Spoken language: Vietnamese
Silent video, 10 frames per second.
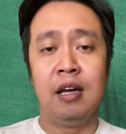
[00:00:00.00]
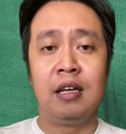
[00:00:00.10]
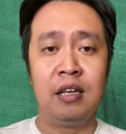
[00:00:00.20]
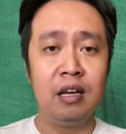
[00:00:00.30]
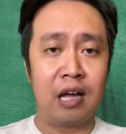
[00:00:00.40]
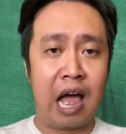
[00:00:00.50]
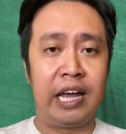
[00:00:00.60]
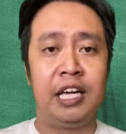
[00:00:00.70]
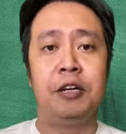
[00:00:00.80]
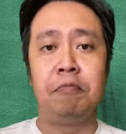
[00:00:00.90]
những ngày
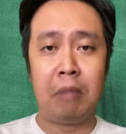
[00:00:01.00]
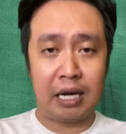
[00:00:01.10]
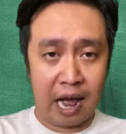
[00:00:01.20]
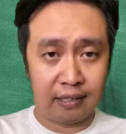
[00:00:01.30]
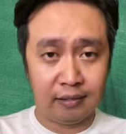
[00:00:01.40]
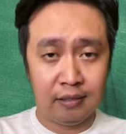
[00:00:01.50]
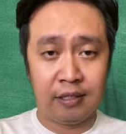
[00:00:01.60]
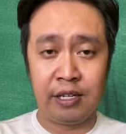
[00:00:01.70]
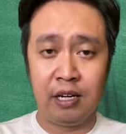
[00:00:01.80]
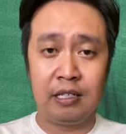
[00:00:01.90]
bất hạnh
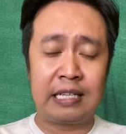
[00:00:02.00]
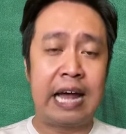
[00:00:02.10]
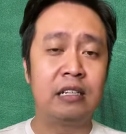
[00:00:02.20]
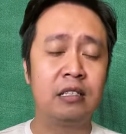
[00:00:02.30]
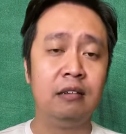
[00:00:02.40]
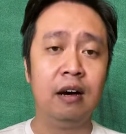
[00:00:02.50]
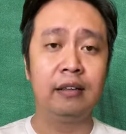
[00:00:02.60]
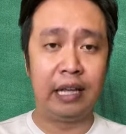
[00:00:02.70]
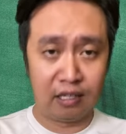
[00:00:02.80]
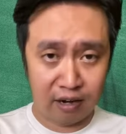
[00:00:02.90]
nhưng chan chứa
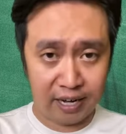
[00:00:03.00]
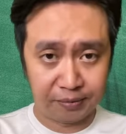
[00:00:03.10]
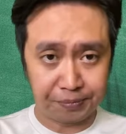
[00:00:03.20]
tình người,